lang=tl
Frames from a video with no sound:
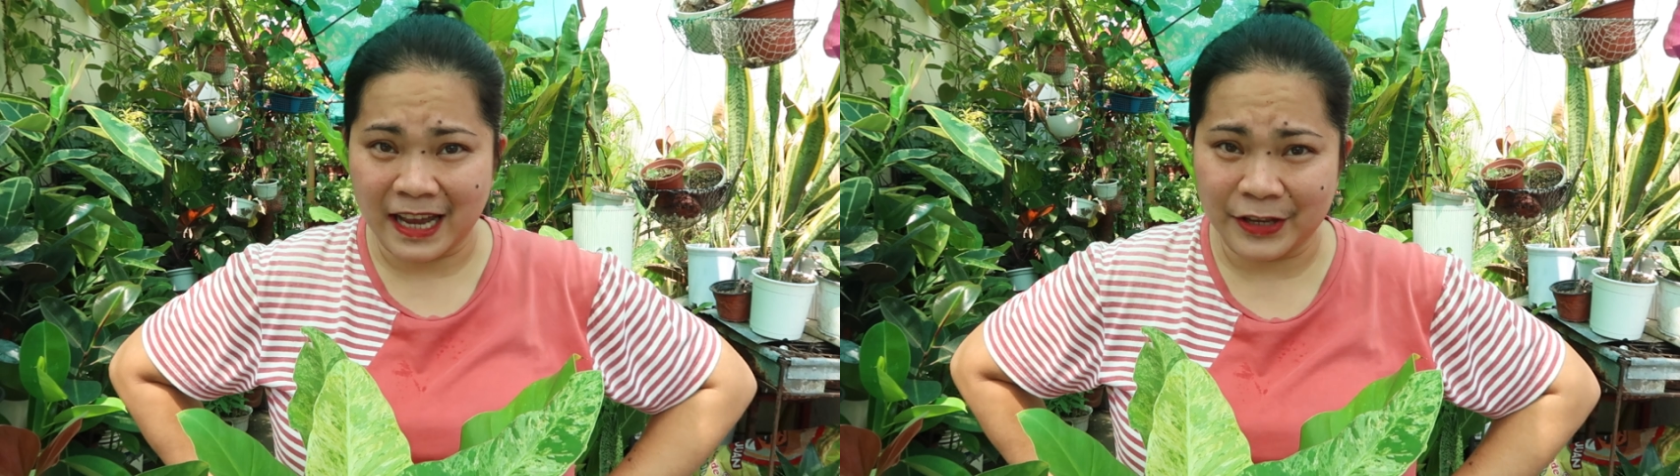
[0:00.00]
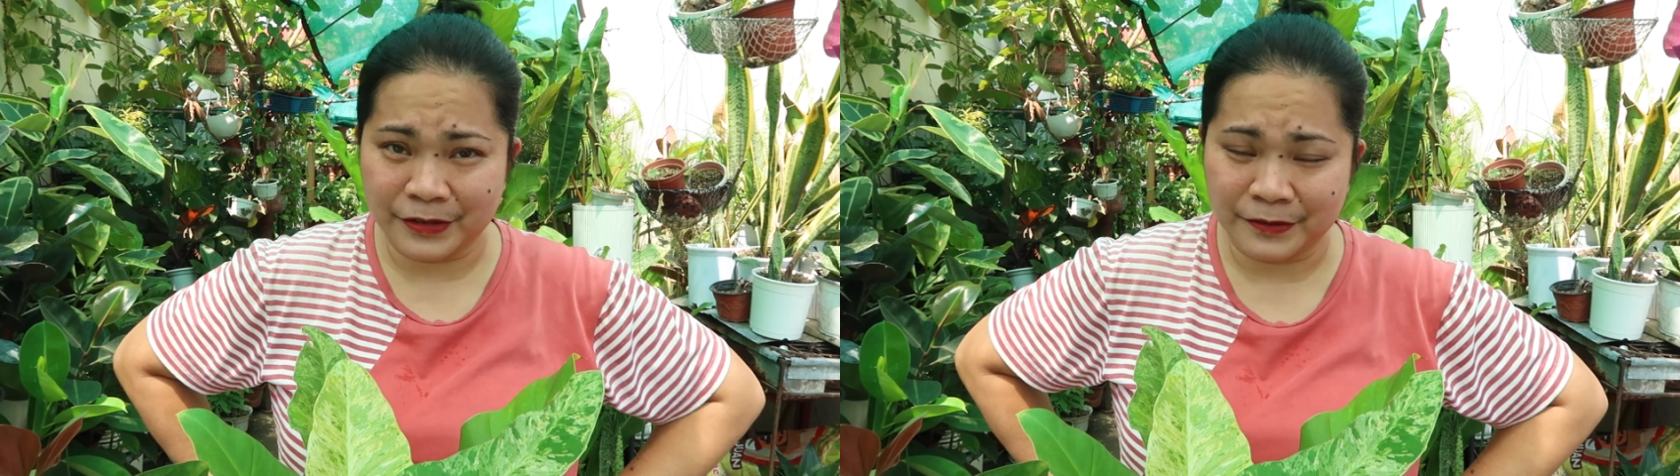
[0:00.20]

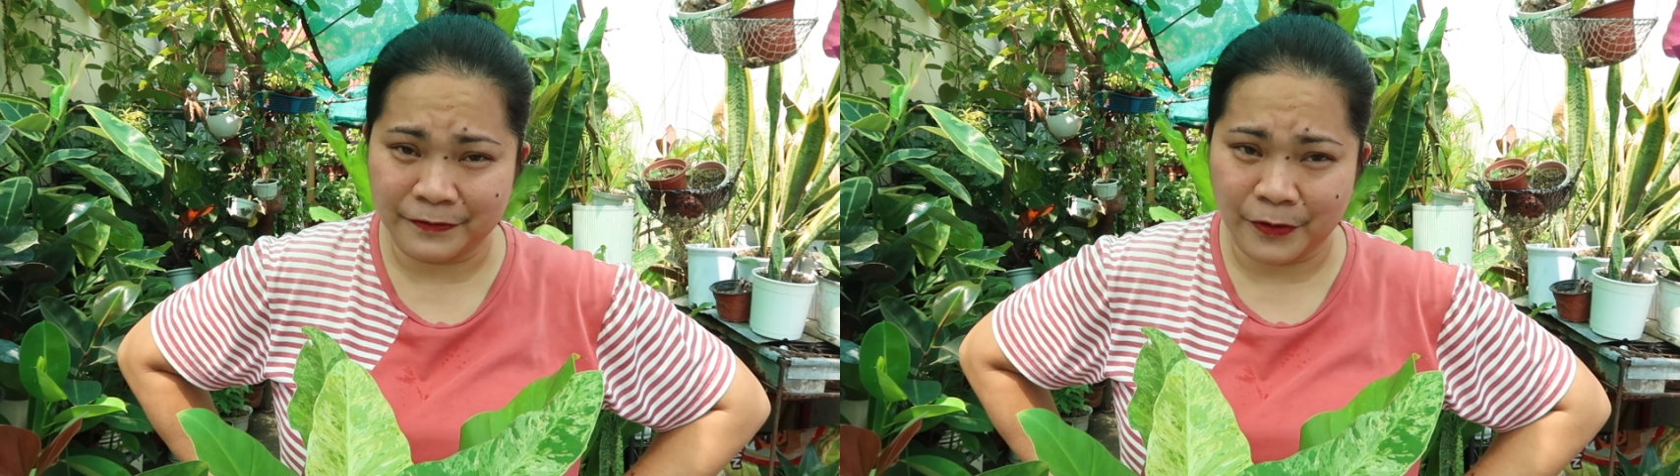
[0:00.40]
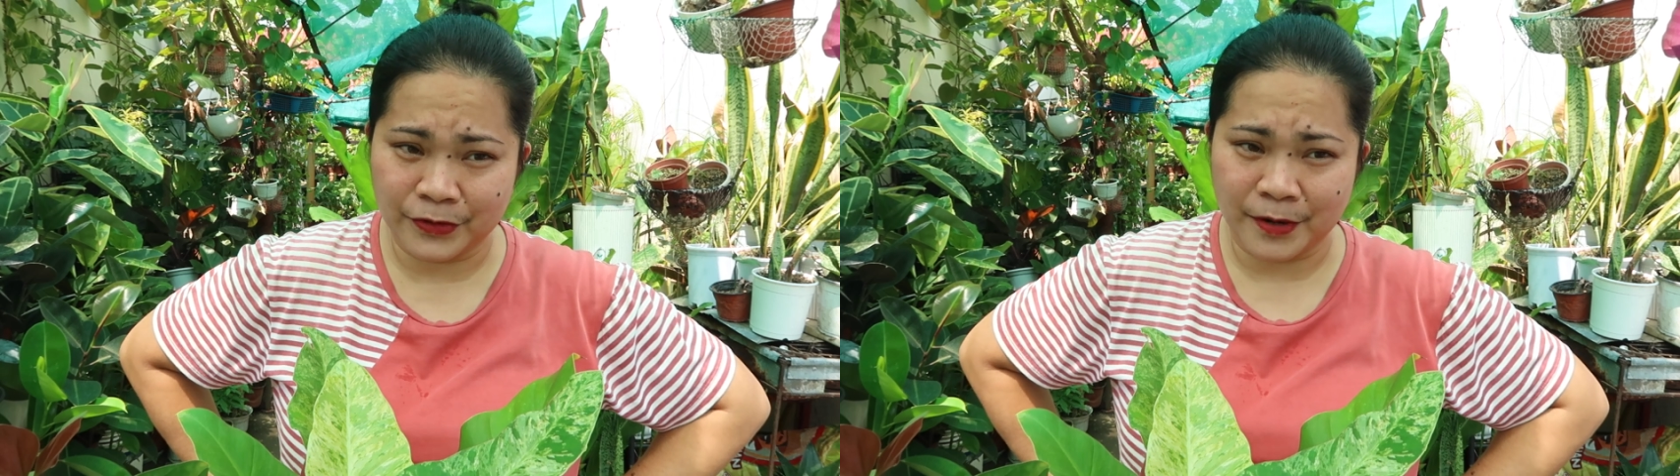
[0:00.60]
nga yung
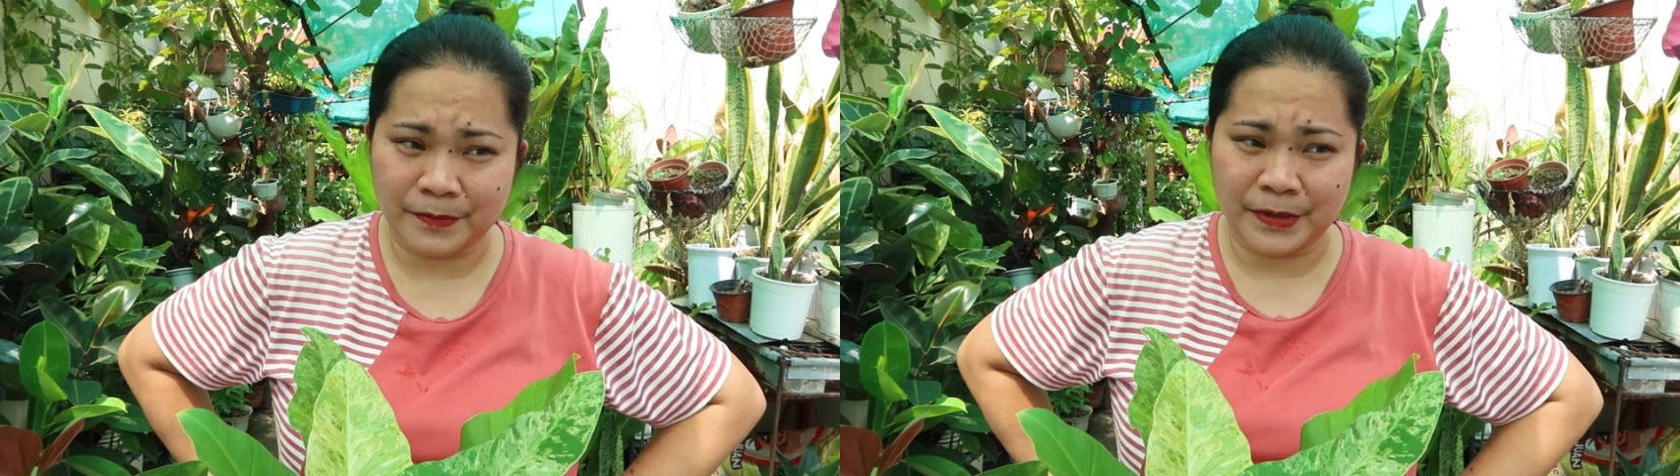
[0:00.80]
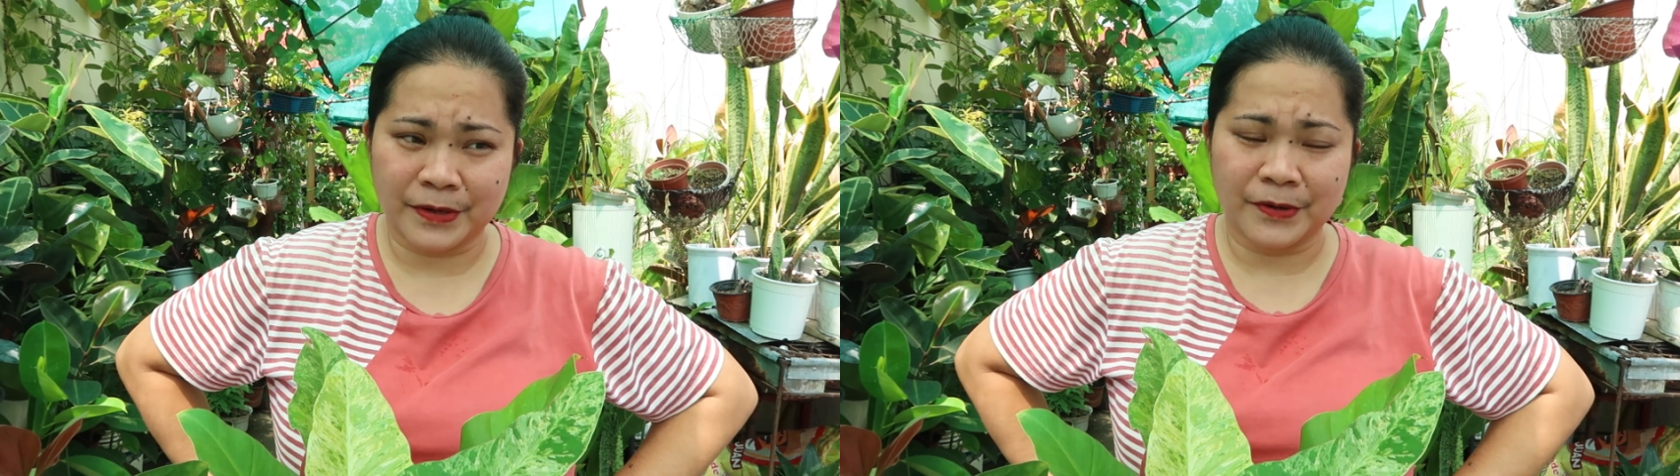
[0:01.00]
phone
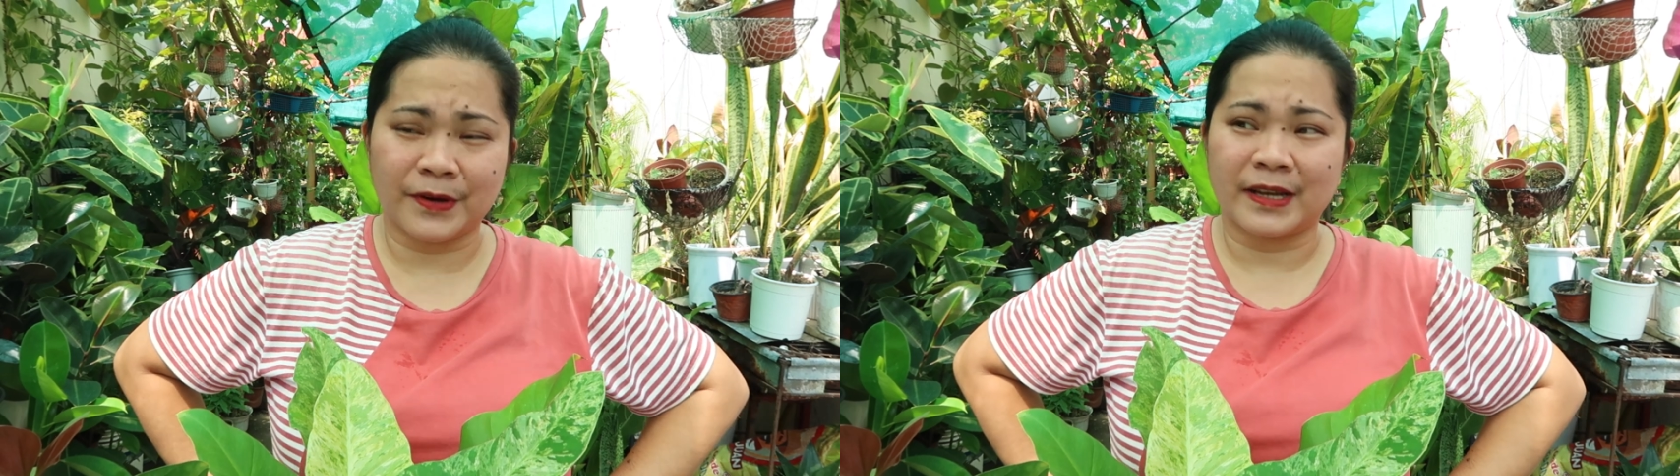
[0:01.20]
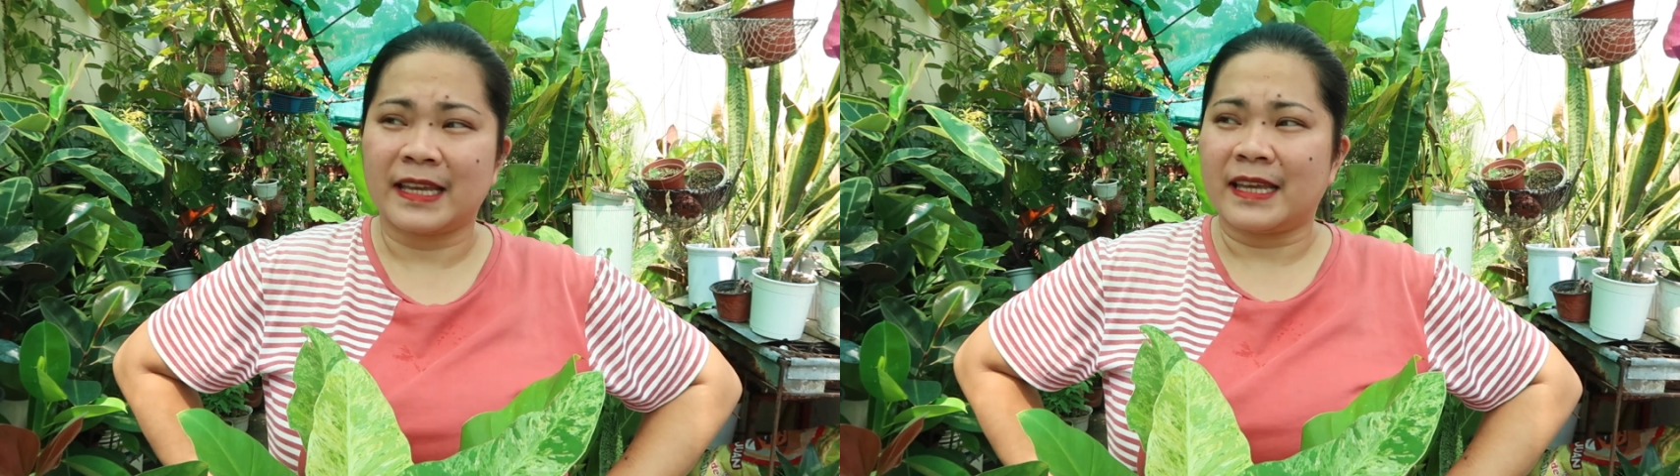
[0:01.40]
number ko.